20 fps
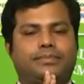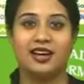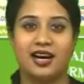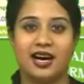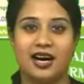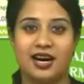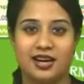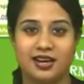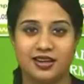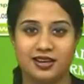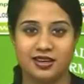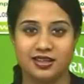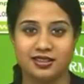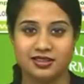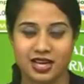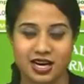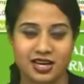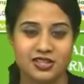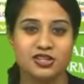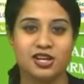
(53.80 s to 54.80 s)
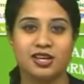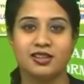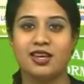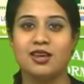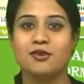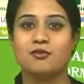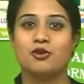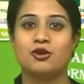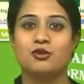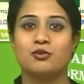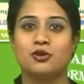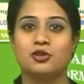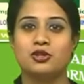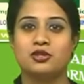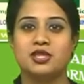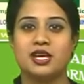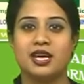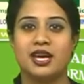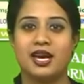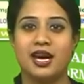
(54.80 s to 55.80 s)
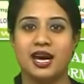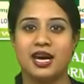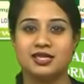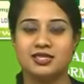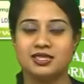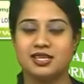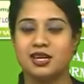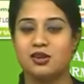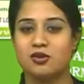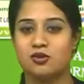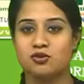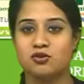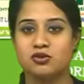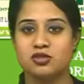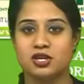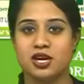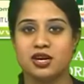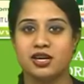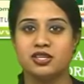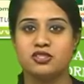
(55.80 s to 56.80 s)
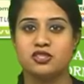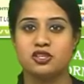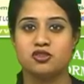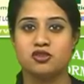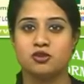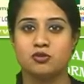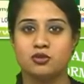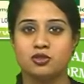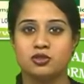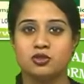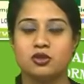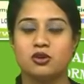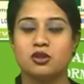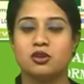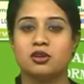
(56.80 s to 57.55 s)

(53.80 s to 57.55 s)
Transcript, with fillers: আর তার সাথেই বলবো যে আজকের অনুষ্ঠানে যে সমস্ত